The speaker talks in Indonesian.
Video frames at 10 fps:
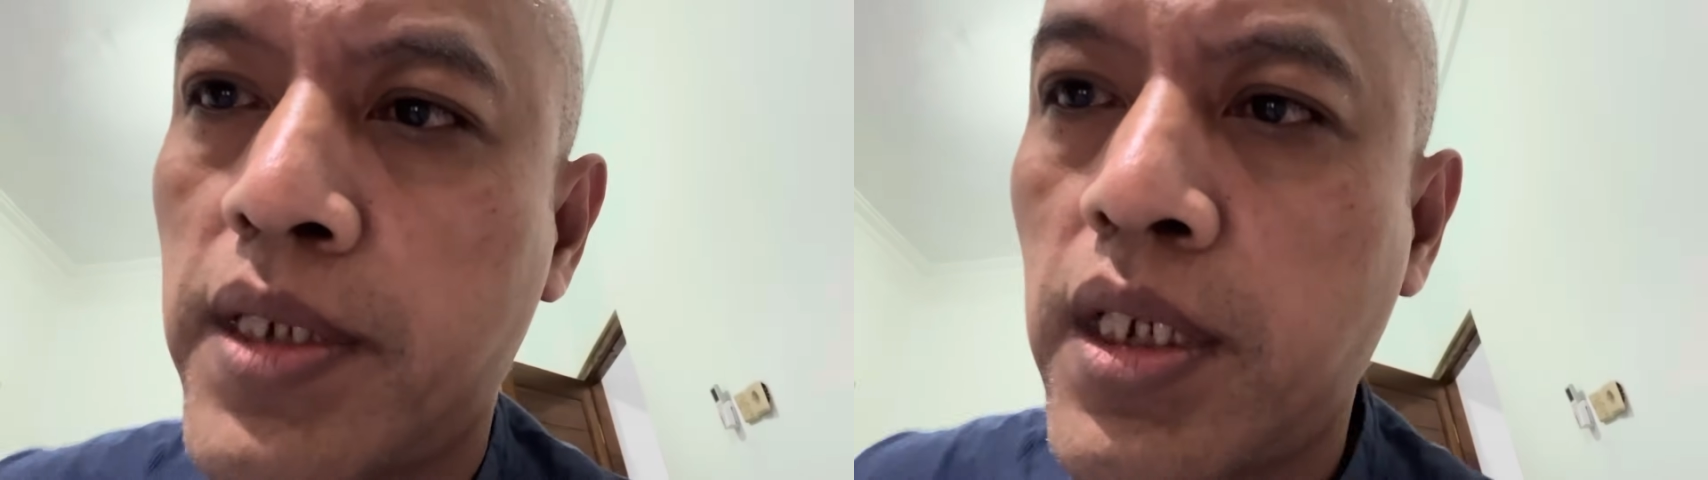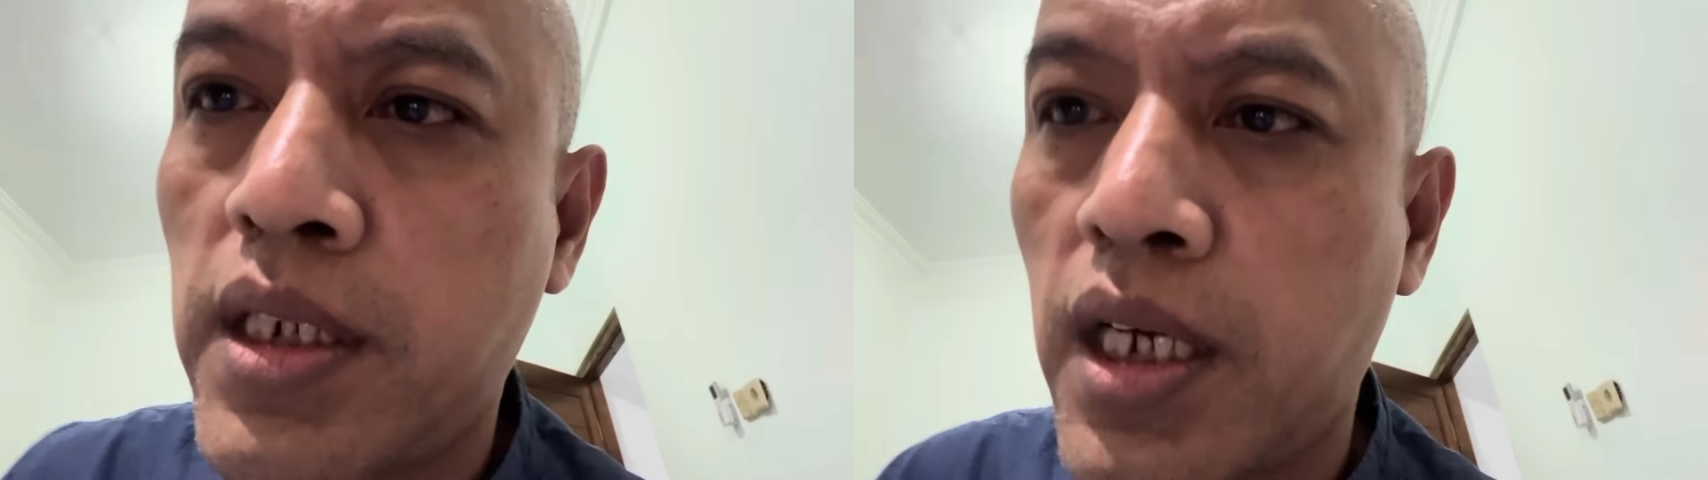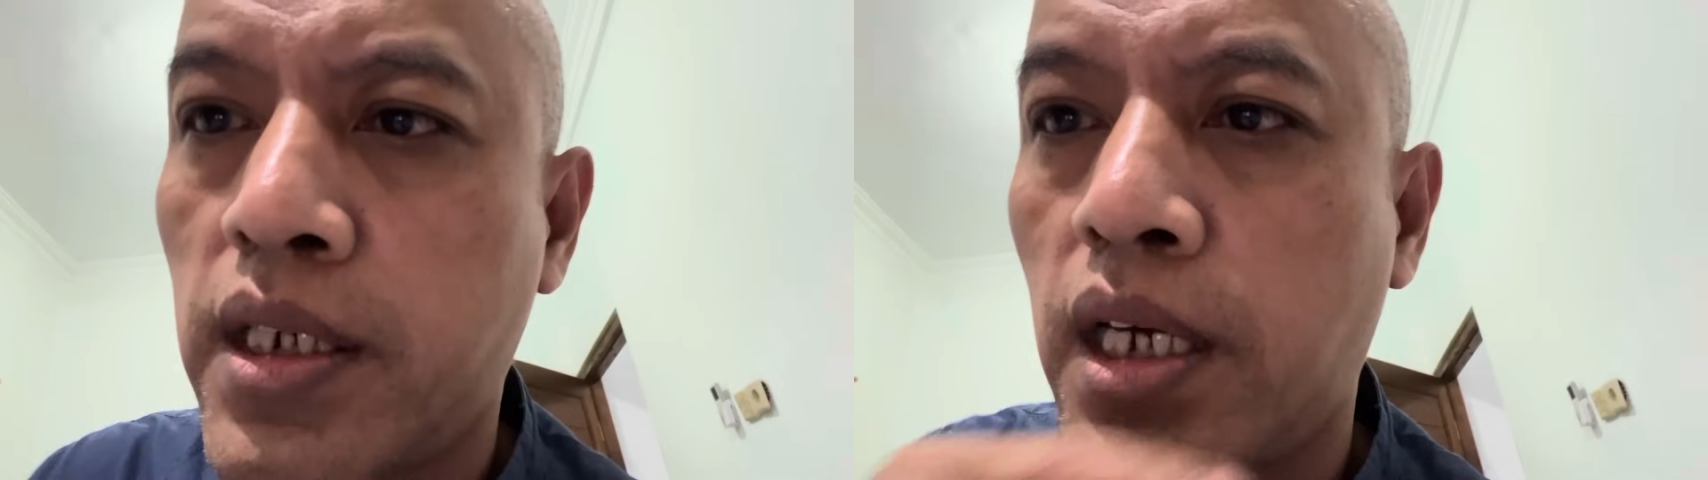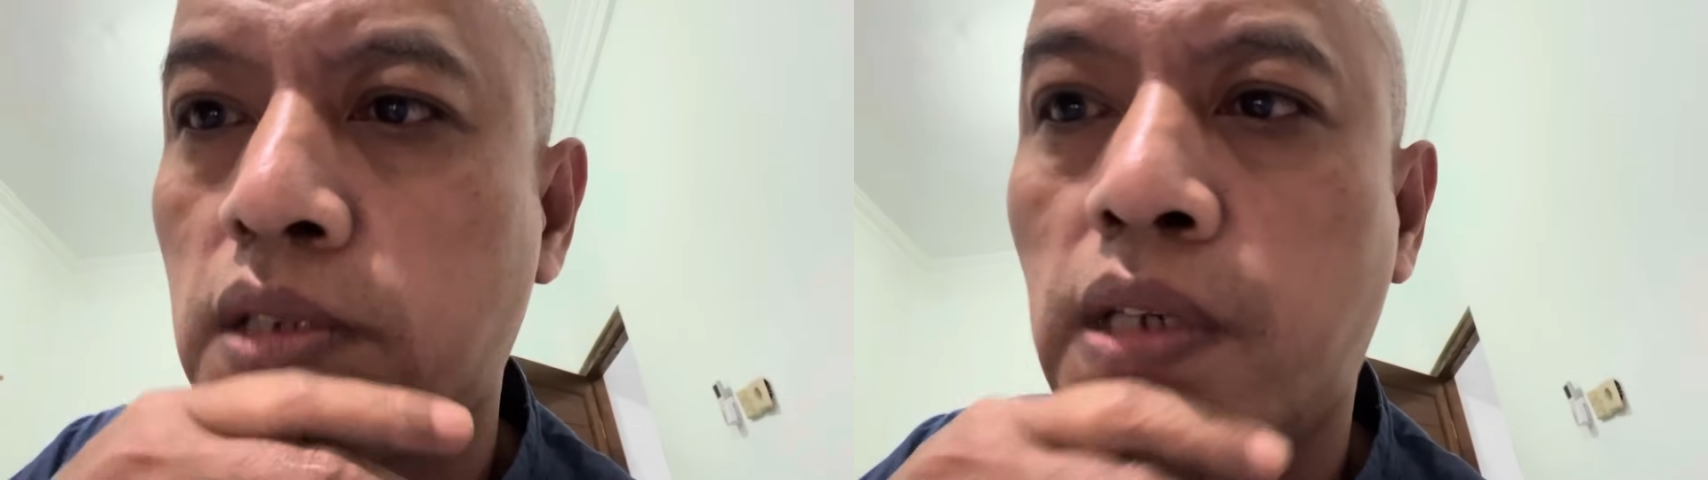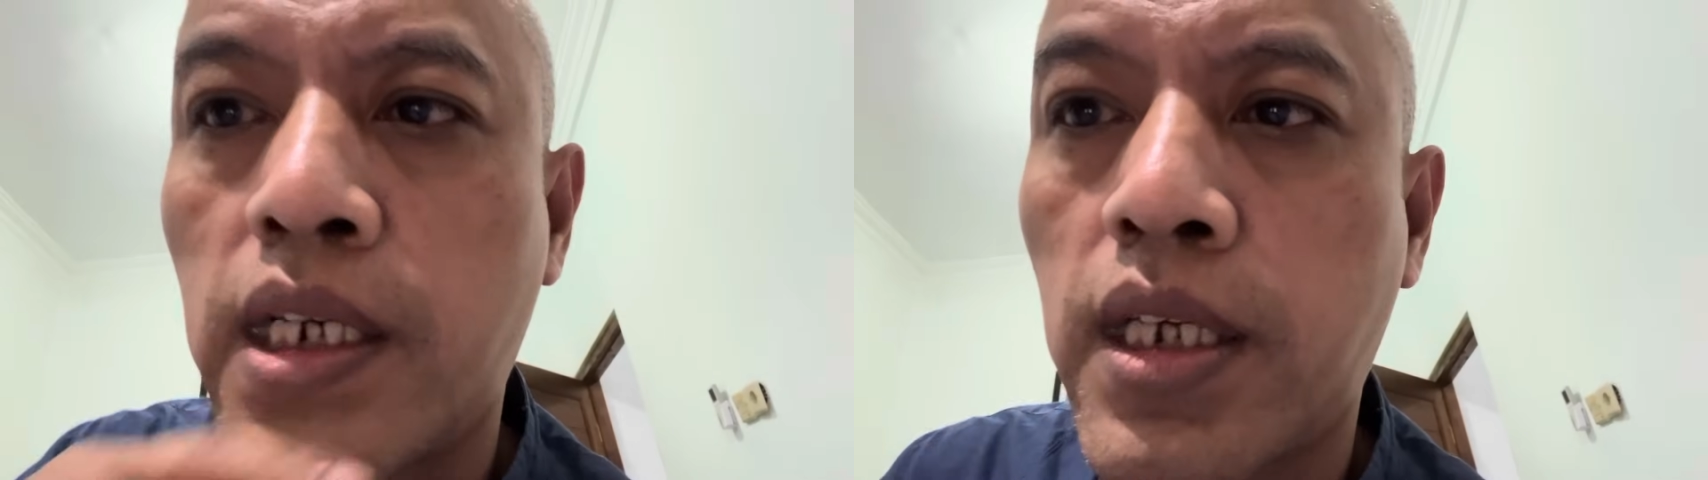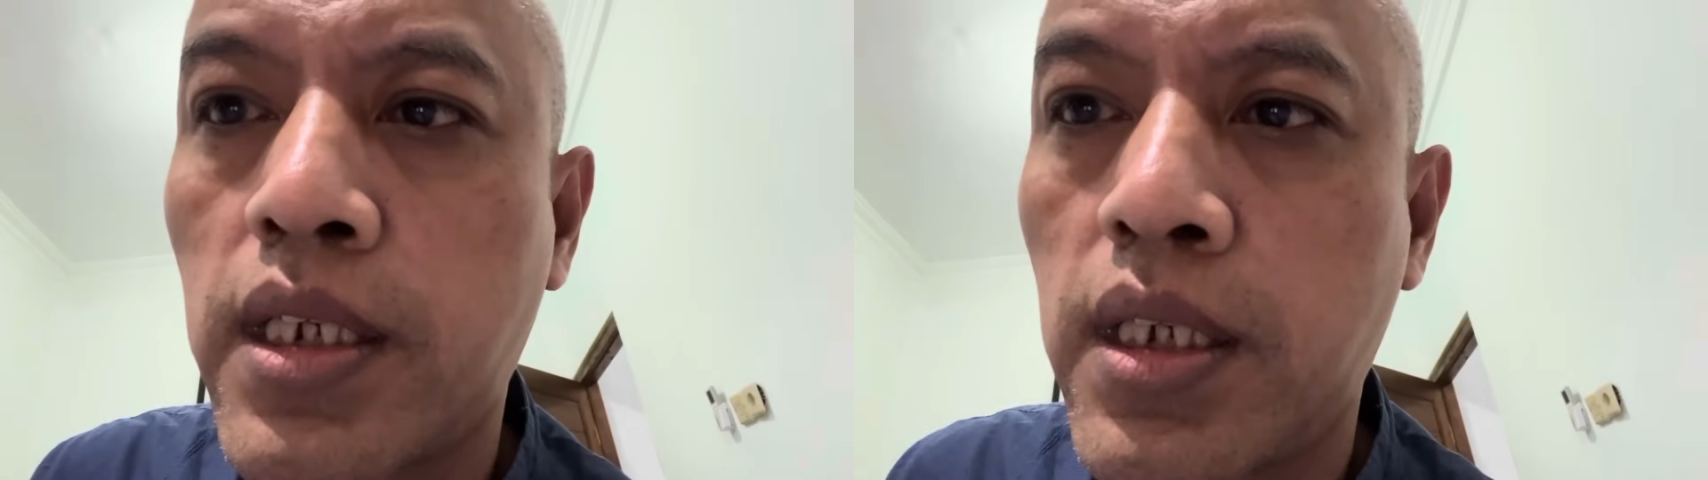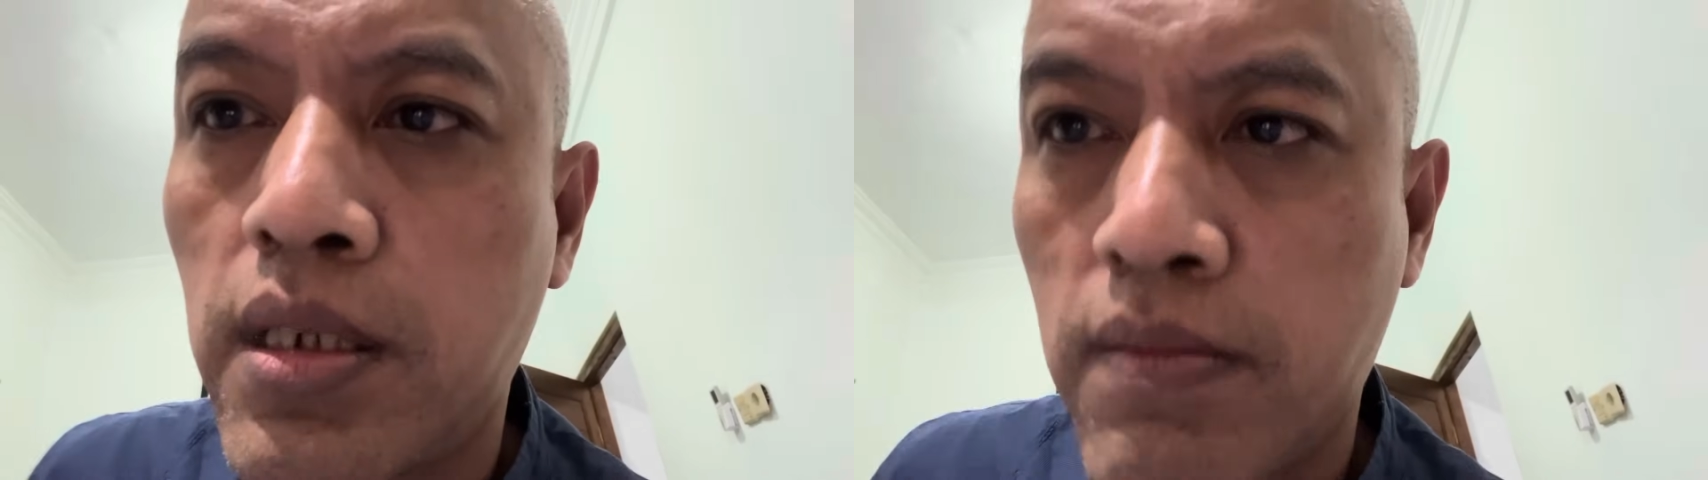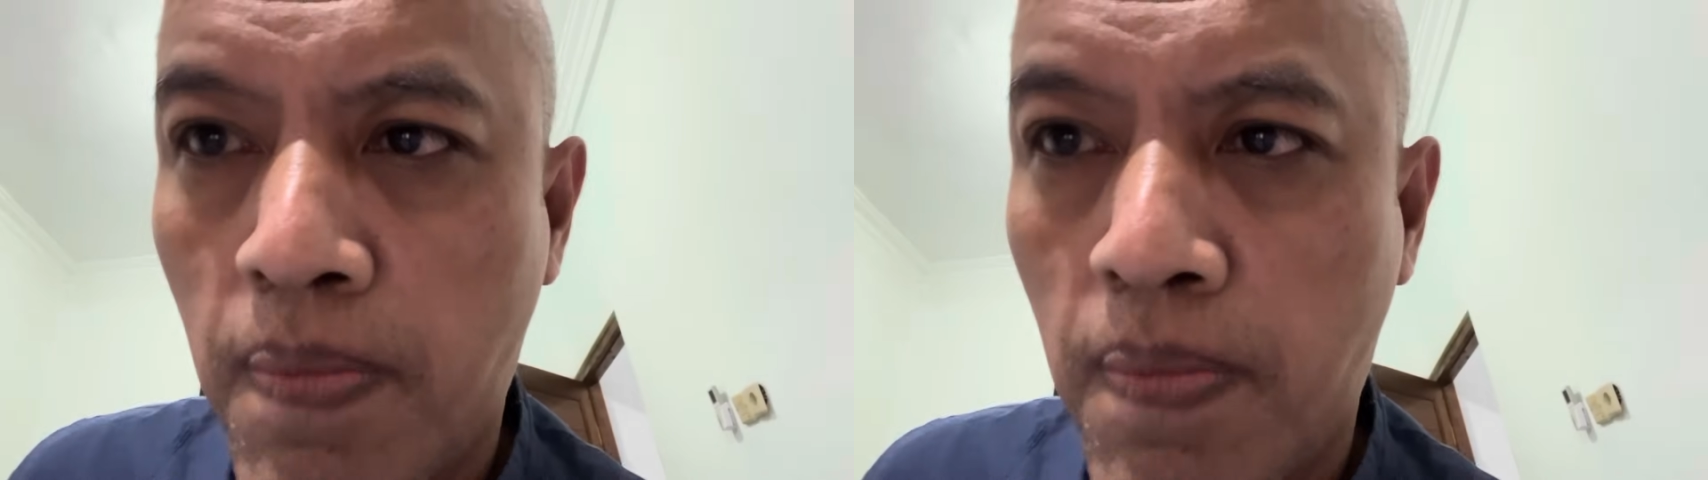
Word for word: Saya dengar-dengar juga dari